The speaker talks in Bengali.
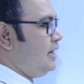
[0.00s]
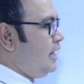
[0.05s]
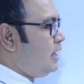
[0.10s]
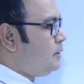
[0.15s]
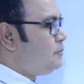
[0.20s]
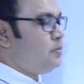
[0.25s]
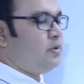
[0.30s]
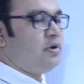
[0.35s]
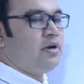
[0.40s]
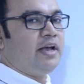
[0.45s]

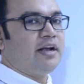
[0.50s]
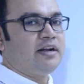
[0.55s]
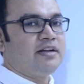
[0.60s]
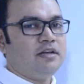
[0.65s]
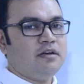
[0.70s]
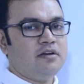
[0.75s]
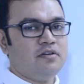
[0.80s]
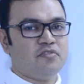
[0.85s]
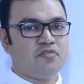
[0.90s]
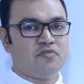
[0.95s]
এরপরে
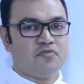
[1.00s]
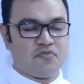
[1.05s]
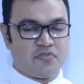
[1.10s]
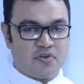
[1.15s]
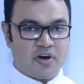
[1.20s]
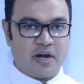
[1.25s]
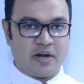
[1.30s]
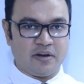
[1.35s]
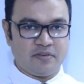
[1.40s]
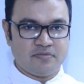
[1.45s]
একটা
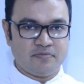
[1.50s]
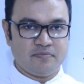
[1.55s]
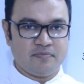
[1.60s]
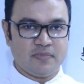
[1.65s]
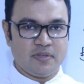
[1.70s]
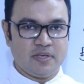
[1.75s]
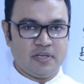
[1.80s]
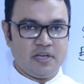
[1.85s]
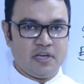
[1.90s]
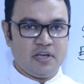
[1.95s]
ভার্ভ
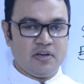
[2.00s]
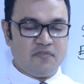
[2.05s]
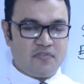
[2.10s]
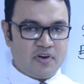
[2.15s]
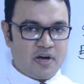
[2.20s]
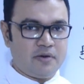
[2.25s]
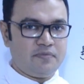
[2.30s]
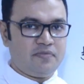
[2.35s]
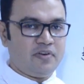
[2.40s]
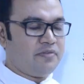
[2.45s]

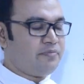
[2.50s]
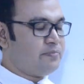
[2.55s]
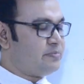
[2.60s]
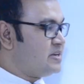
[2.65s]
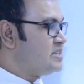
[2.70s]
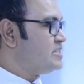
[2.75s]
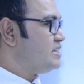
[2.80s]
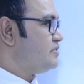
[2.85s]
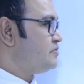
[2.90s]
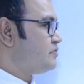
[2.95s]
ভার্বের
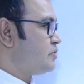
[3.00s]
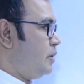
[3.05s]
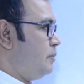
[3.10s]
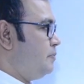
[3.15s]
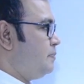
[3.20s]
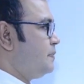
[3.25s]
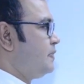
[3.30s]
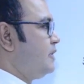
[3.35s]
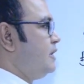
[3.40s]
প্রেজেন্ট ফর্ম